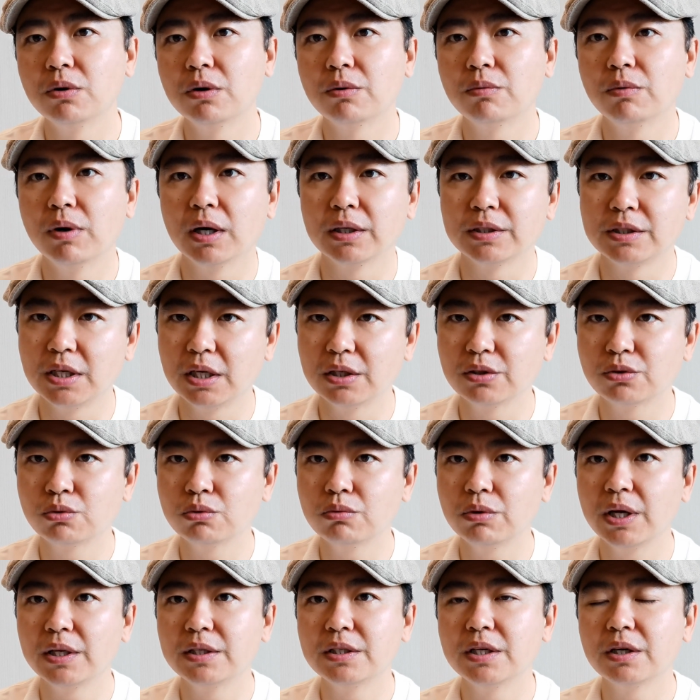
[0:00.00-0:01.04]
和国前苏
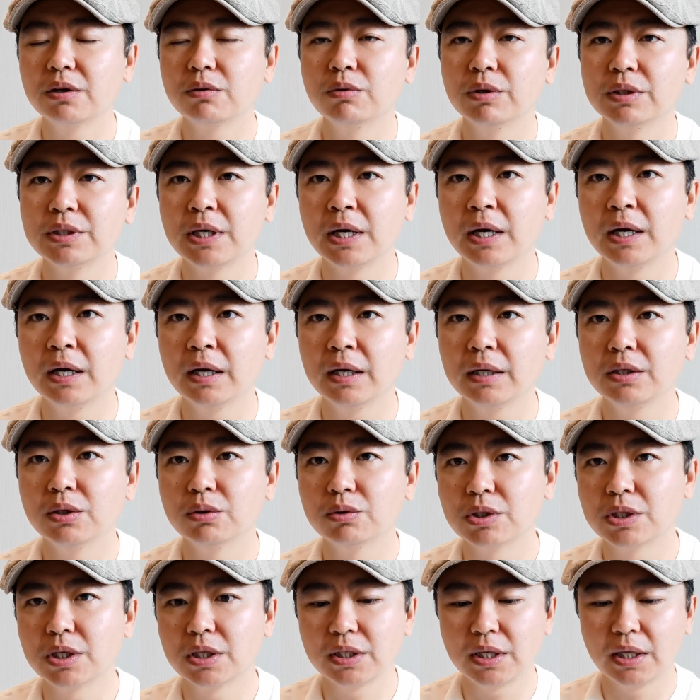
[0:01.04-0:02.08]
联这些国家有
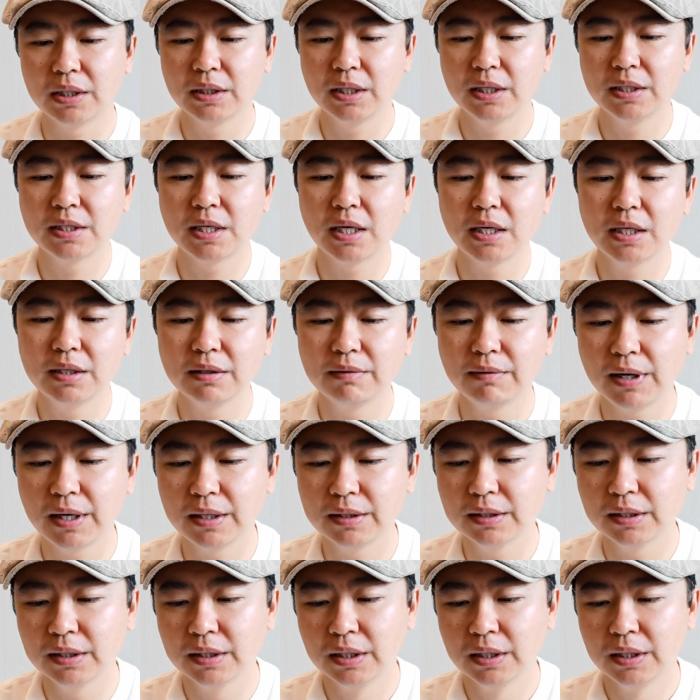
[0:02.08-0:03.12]
生产 D 三零以外
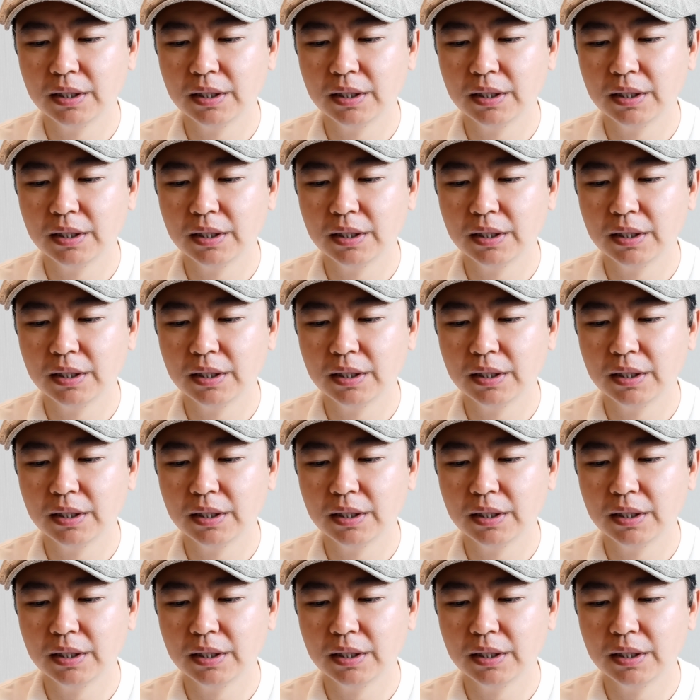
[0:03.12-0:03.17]
呢，